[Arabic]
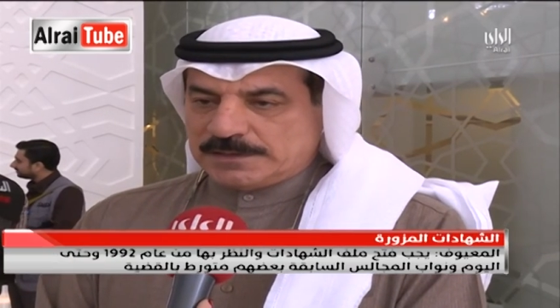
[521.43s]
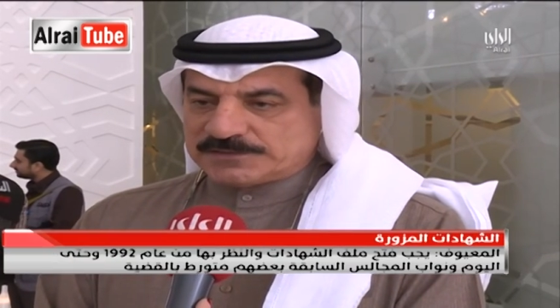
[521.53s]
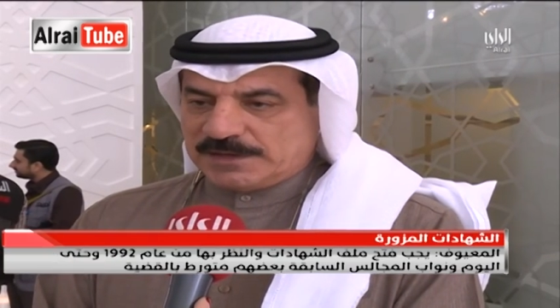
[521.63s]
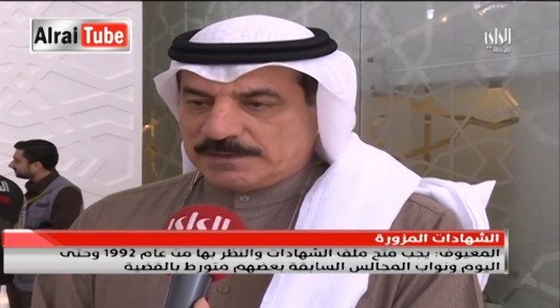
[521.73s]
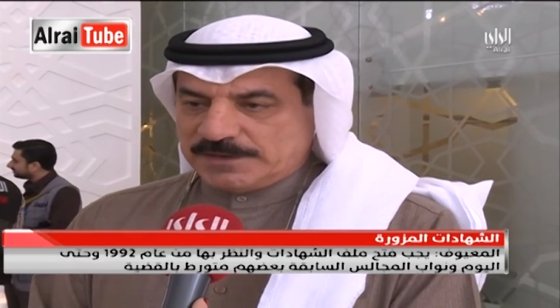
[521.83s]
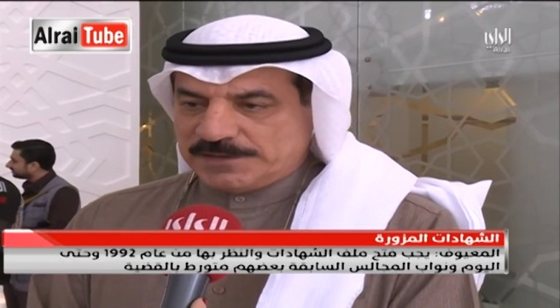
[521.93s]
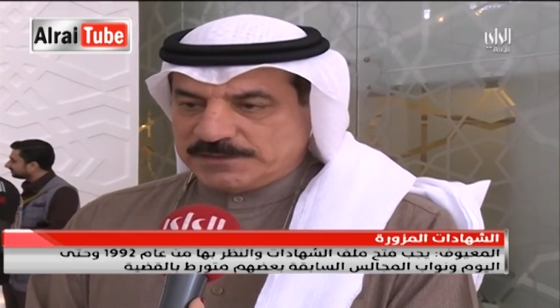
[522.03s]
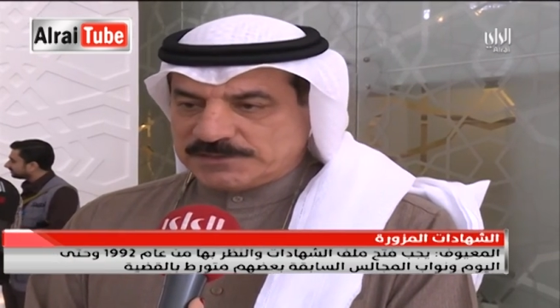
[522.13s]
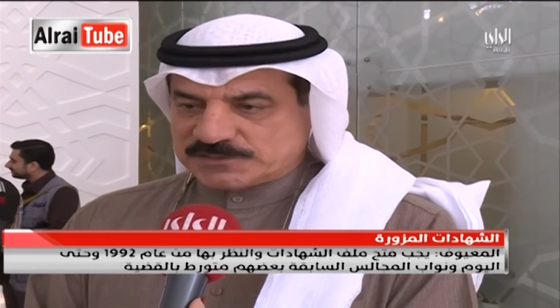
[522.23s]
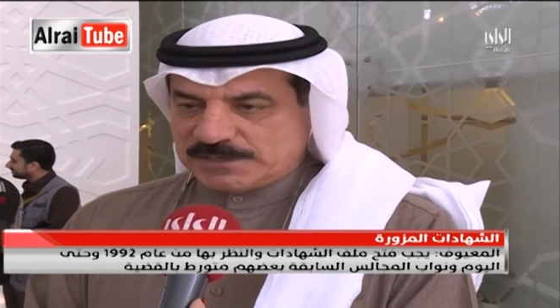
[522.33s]
أصحاب
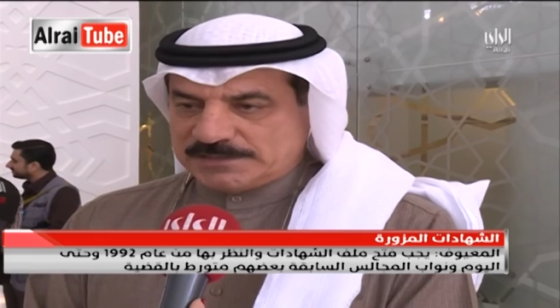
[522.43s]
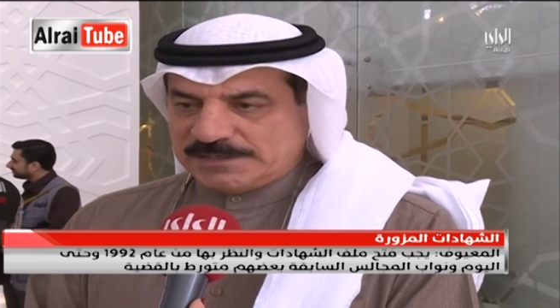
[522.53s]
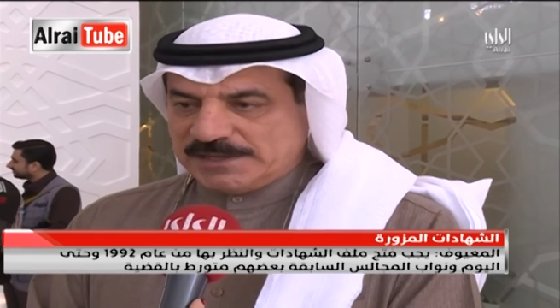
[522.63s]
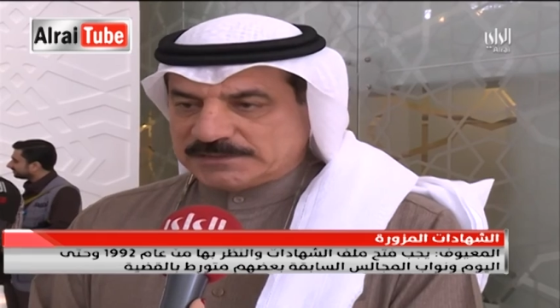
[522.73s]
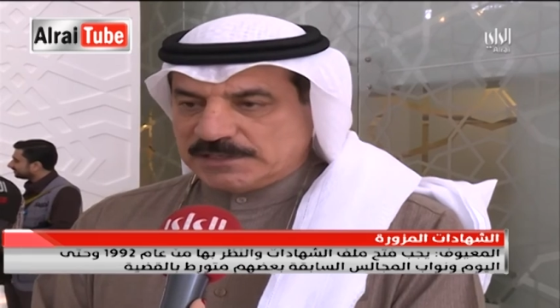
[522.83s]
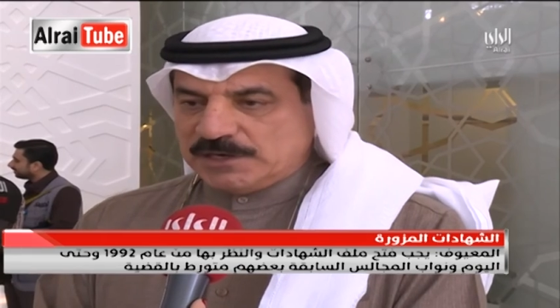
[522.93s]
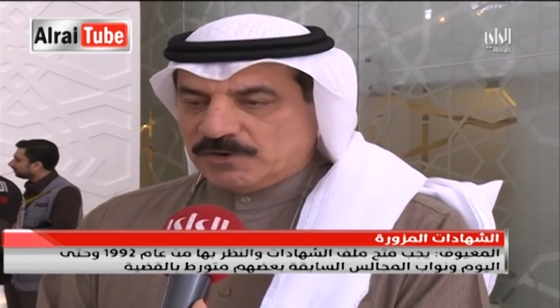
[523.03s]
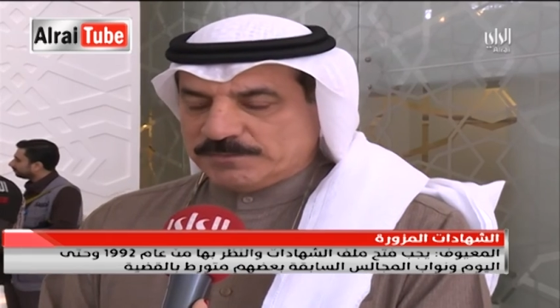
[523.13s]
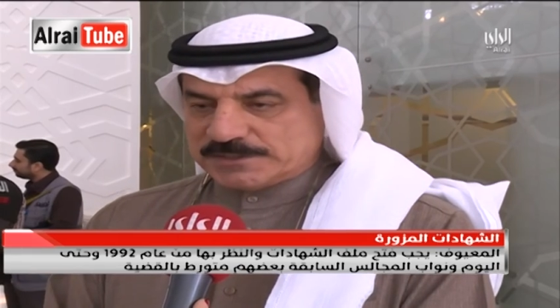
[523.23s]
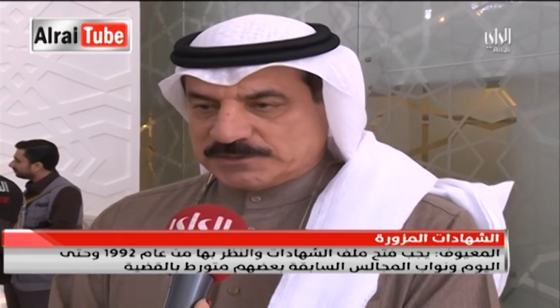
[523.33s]
هذه الشهادات
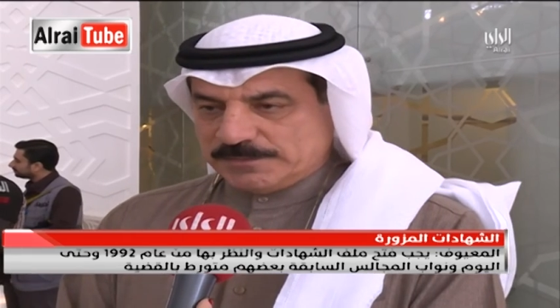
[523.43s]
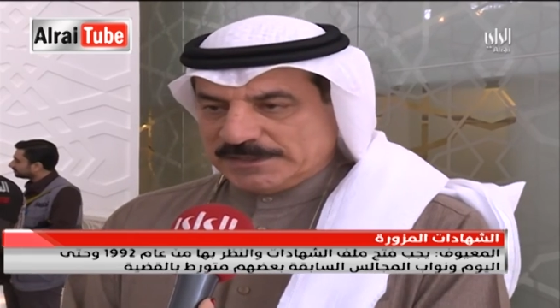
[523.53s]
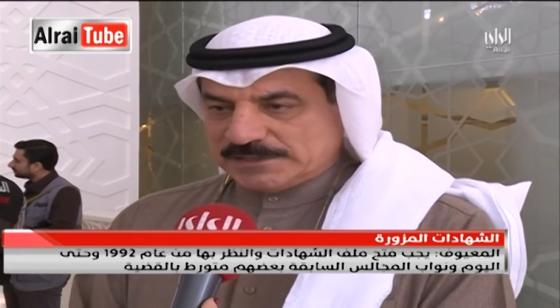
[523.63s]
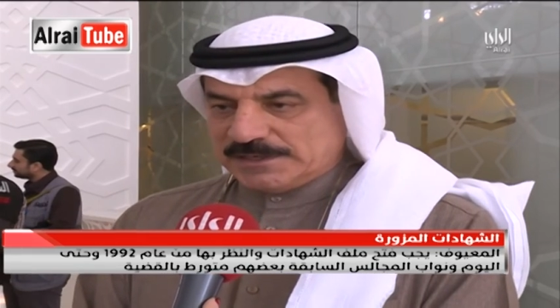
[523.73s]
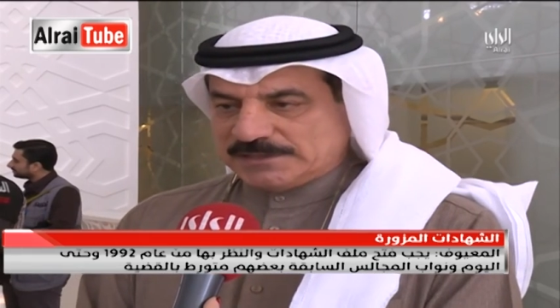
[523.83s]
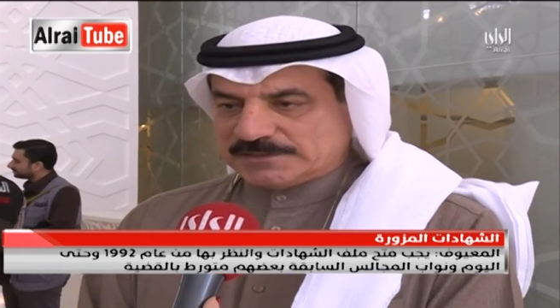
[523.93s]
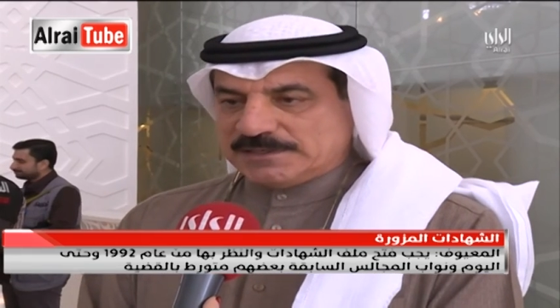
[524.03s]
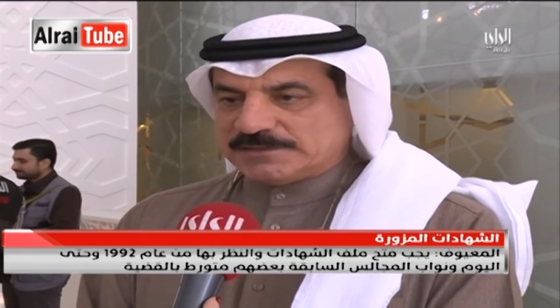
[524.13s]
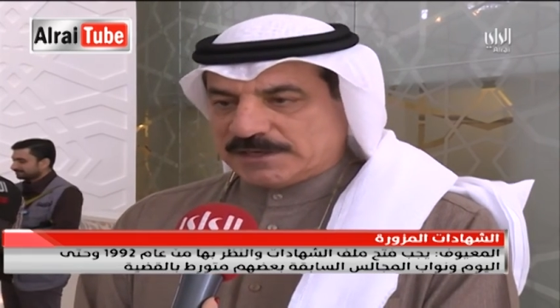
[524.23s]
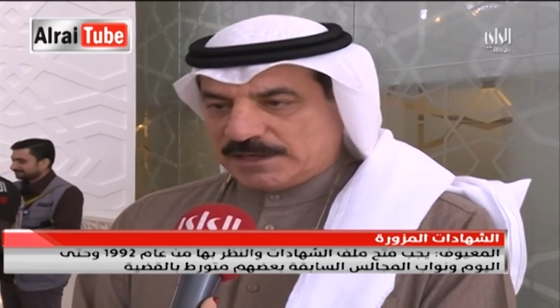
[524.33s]
لهم ارتباطات
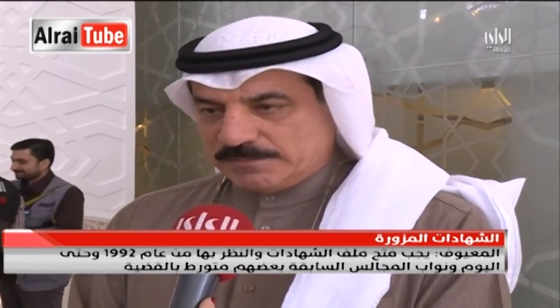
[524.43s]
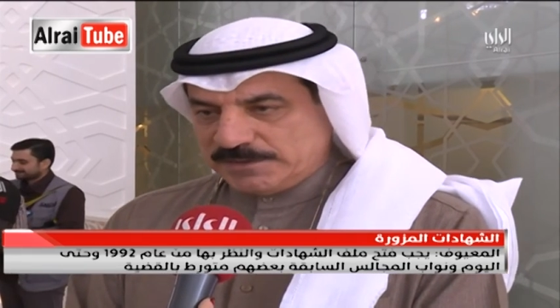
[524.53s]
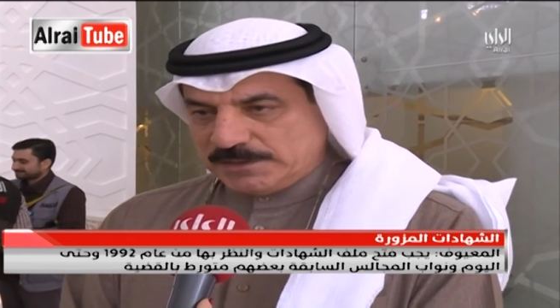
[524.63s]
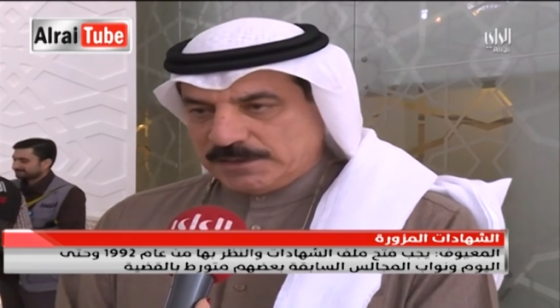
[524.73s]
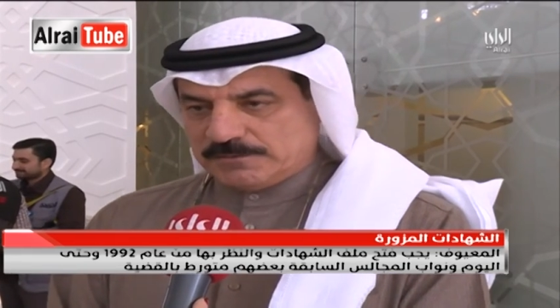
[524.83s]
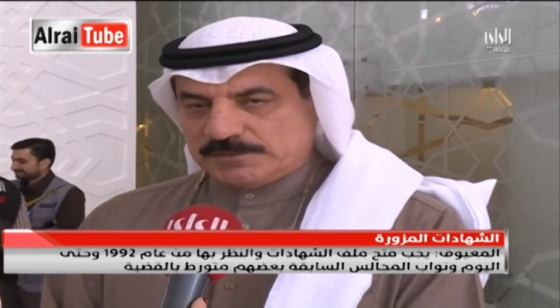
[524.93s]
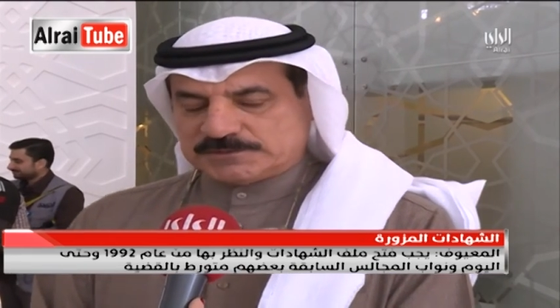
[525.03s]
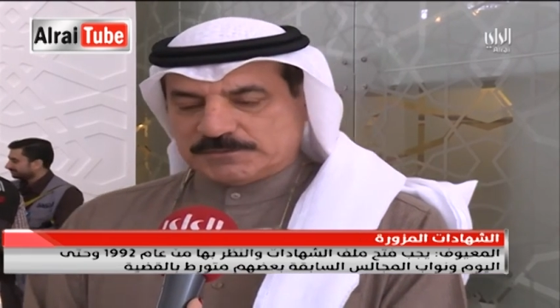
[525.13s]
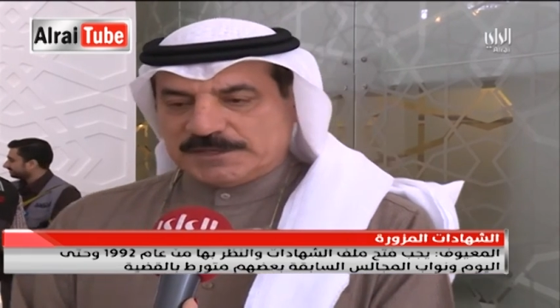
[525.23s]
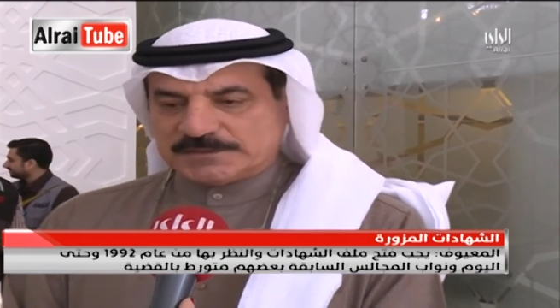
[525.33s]
انتخابية
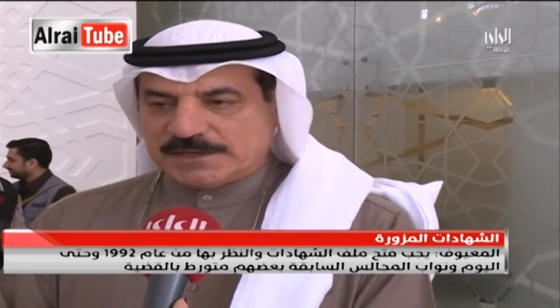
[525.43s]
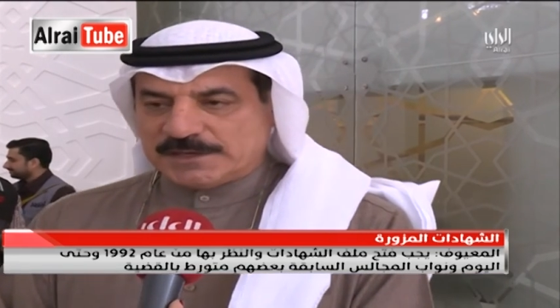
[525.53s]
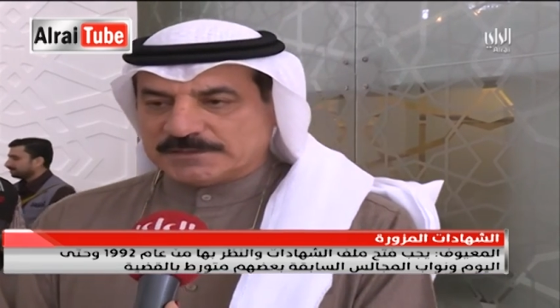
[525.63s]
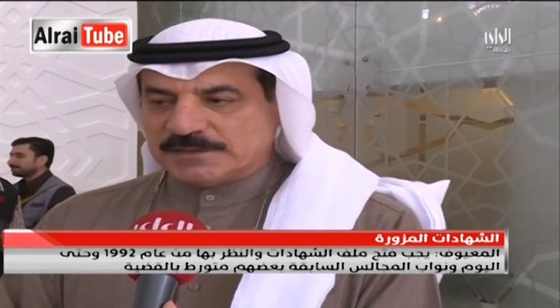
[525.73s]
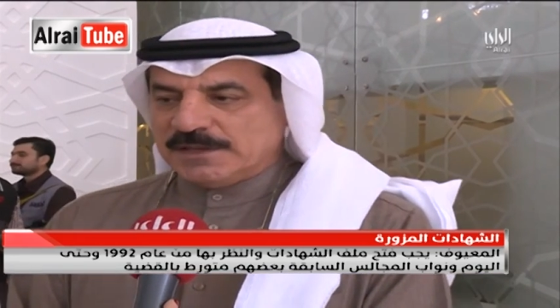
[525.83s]
وارتباطات